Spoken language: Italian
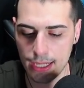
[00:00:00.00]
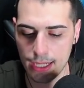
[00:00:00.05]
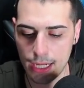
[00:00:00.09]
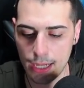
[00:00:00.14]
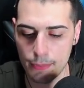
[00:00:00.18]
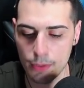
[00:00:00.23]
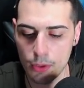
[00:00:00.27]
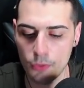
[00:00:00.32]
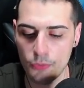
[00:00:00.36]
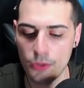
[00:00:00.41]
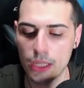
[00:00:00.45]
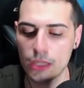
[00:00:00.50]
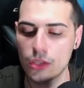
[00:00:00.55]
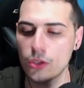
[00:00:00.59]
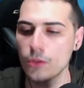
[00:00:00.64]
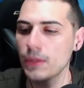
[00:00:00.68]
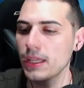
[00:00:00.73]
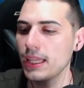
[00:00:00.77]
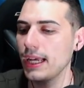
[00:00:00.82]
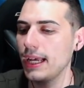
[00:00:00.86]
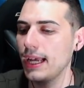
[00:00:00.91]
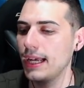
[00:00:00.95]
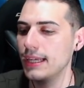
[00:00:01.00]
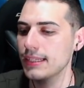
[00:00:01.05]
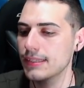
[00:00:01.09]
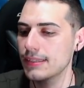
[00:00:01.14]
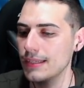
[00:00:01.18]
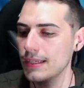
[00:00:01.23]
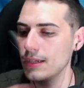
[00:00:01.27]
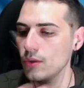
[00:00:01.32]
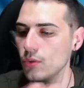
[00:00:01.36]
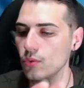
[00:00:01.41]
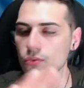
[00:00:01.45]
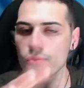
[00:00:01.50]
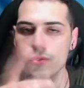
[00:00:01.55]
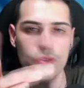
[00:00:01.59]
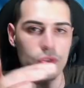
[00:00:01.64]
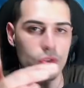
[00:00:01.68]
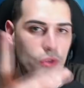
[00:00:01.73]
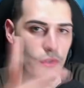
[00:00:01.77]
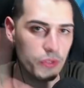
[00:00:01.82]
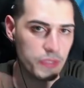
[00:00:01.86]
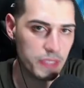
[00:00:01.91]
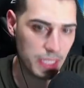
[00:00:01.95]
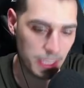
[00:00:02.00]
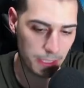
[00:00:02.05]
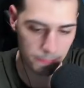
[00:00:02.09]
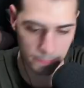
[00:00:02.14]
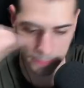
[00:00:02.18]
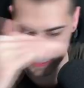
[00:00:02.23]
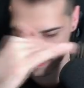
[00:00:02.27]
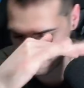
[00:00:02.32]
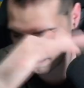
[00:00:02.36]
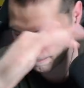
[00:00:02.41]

abbiamo fatto metà casse, un solo skip.